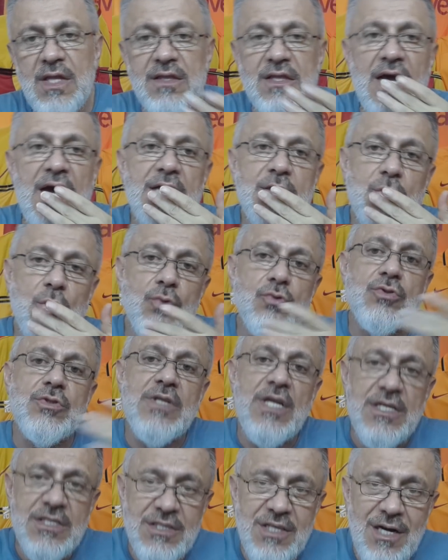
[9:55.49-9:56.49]
Daha doğrusu
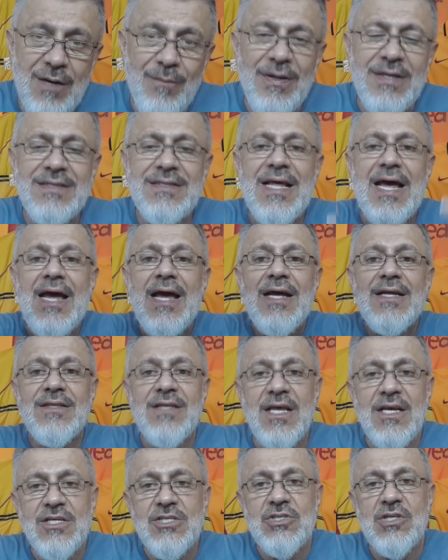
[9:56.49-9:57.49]
değiştirilmedi de
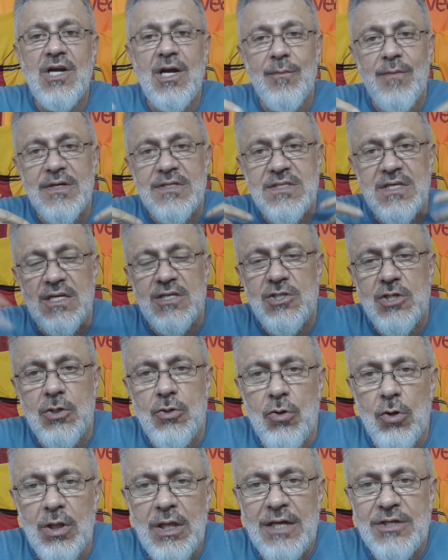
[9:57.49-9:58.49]
değiştirilmesi
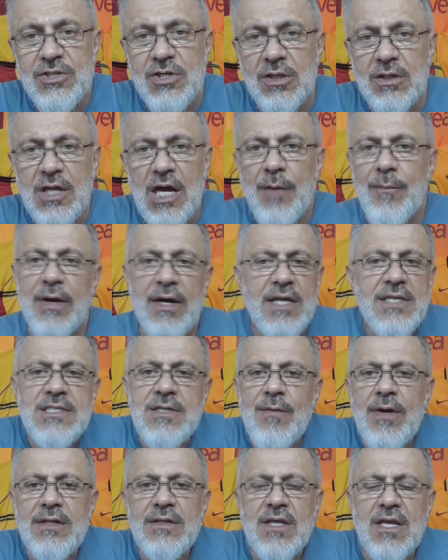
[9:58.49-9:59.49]
için yol açıldı. Ama ne
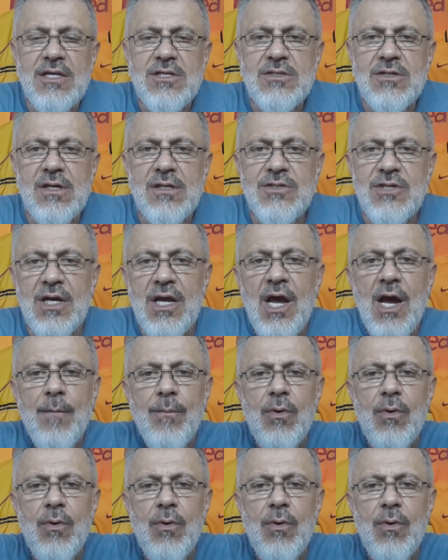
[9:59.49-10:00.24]
zaman değiştirilecek?